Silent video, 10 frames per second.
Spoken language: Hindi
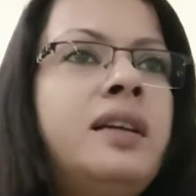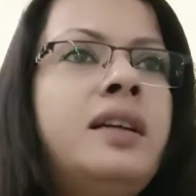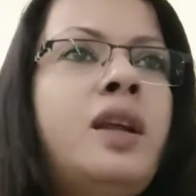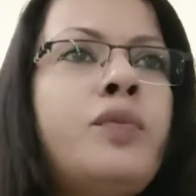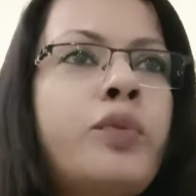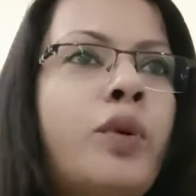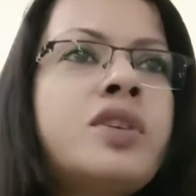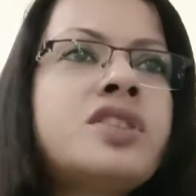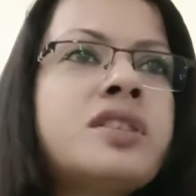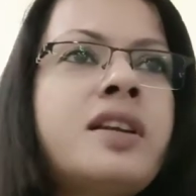
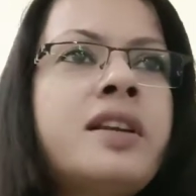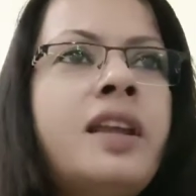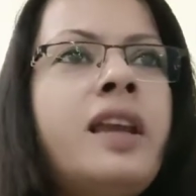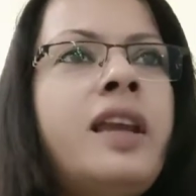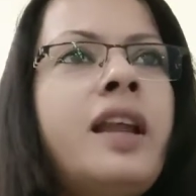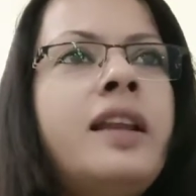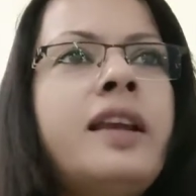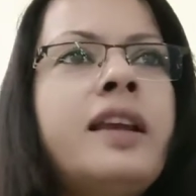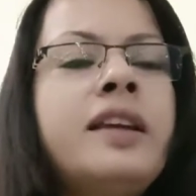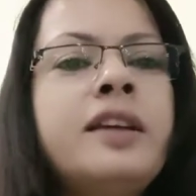डिफ्रॉस्ट करने के
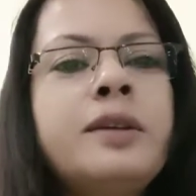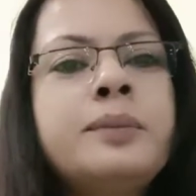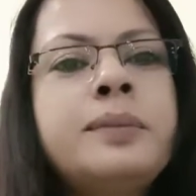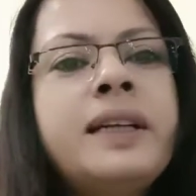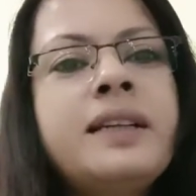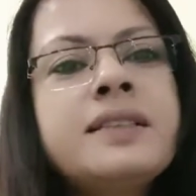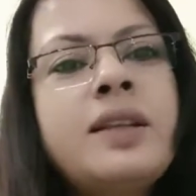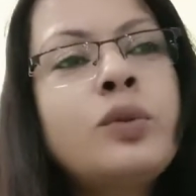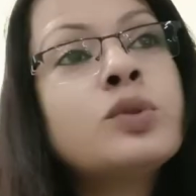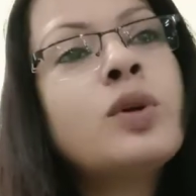लिए बट इसने
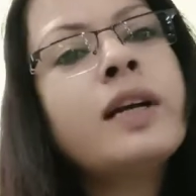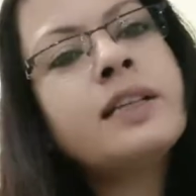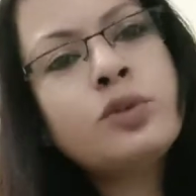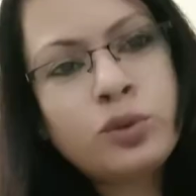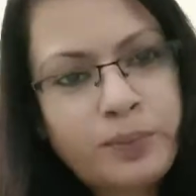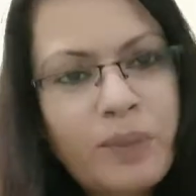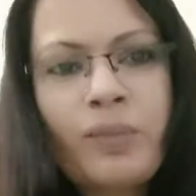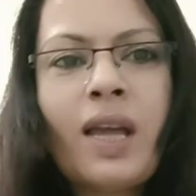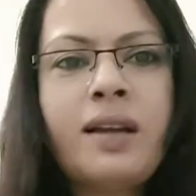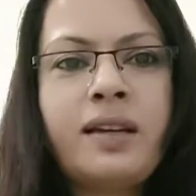उसको आगे सुबह में
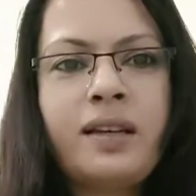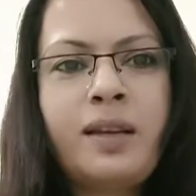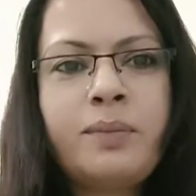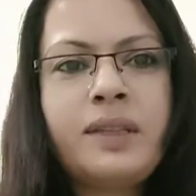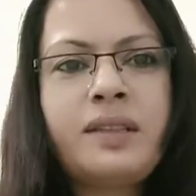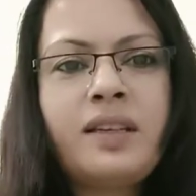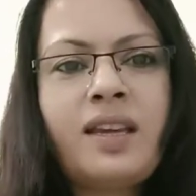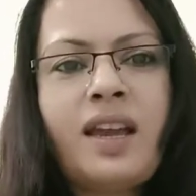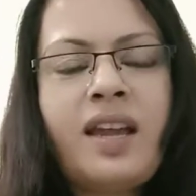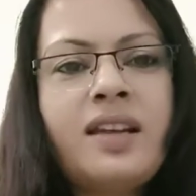आकर के बंद
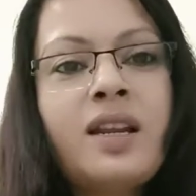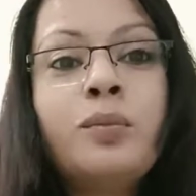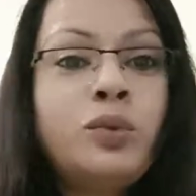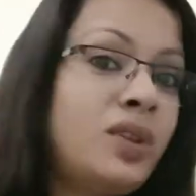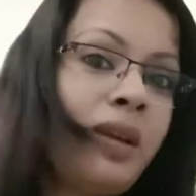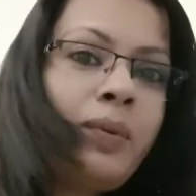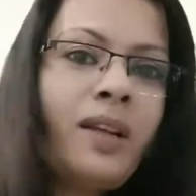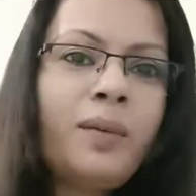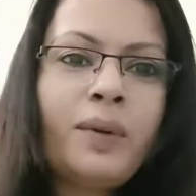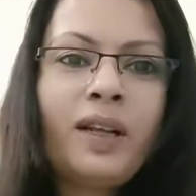किया है नमूने
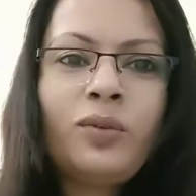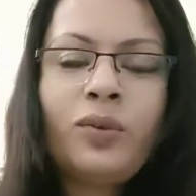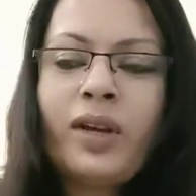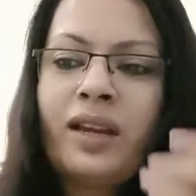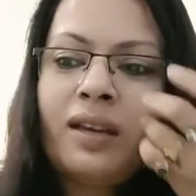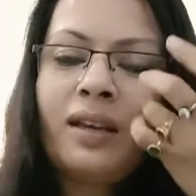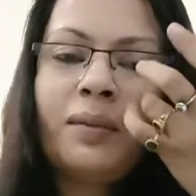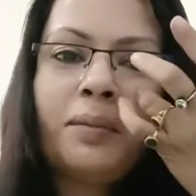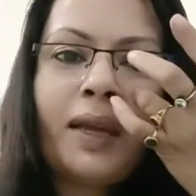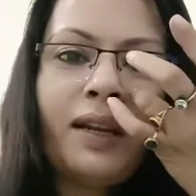भरे पड़े हुए
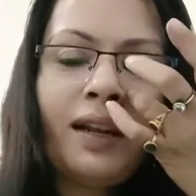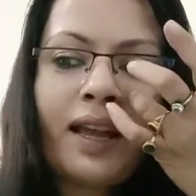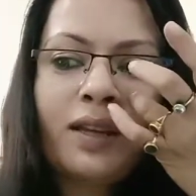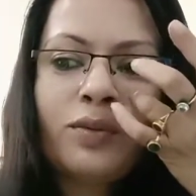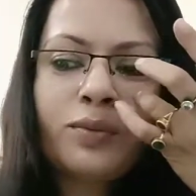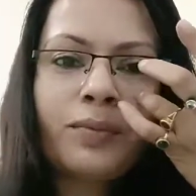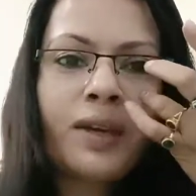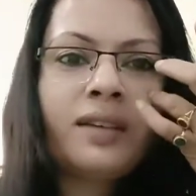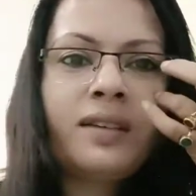हैं मेरी लाइफ में